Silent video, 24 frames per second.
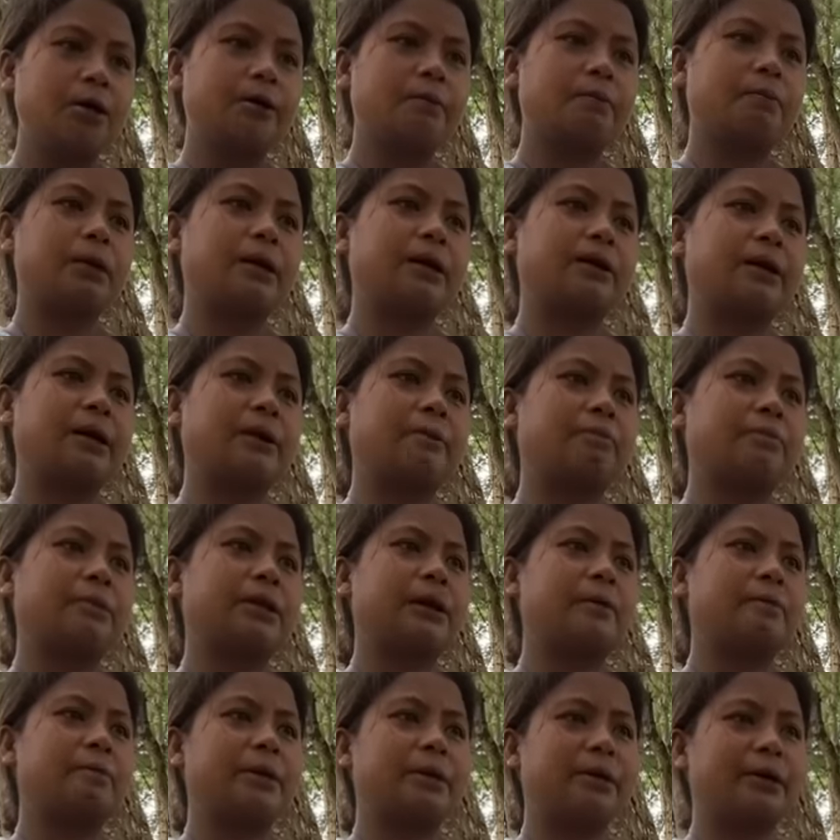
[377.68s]
mat kam
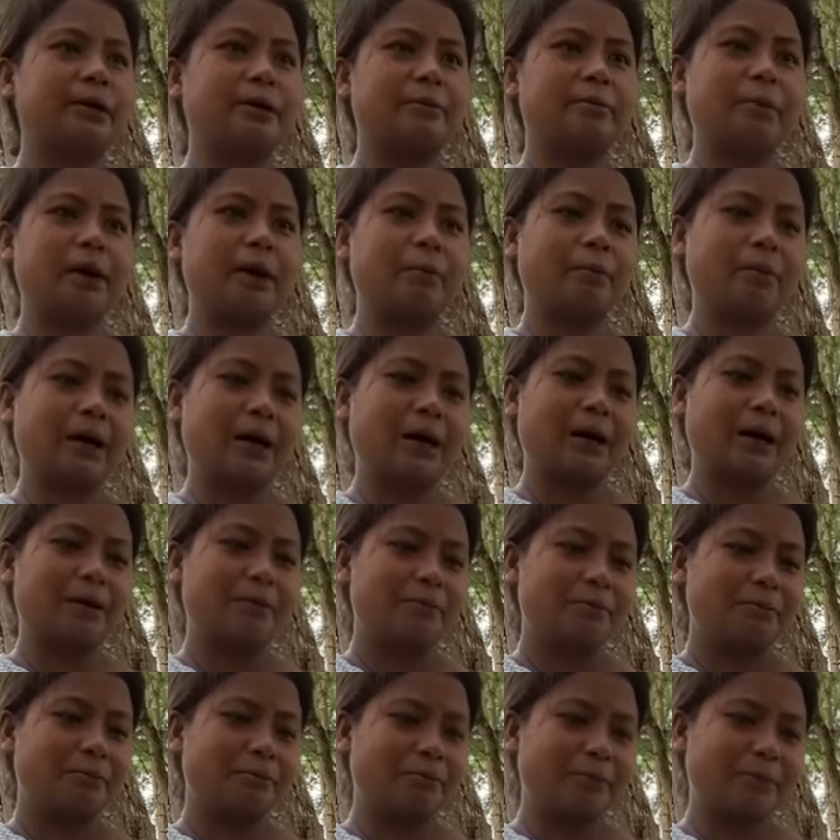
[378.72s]
tam ya ki mama
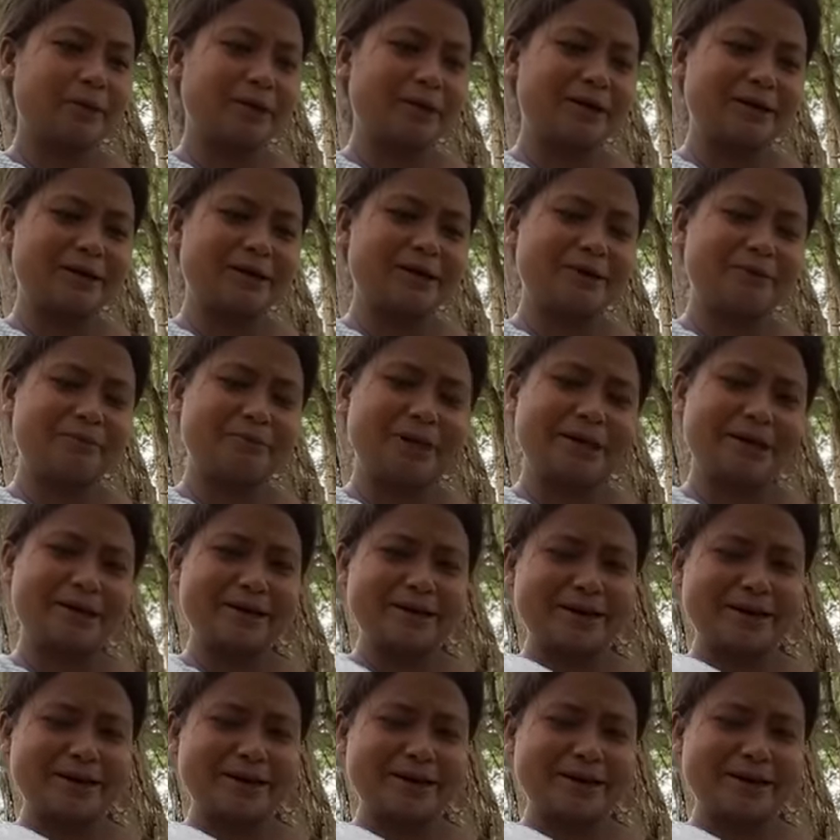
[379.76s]
mat ya ki mai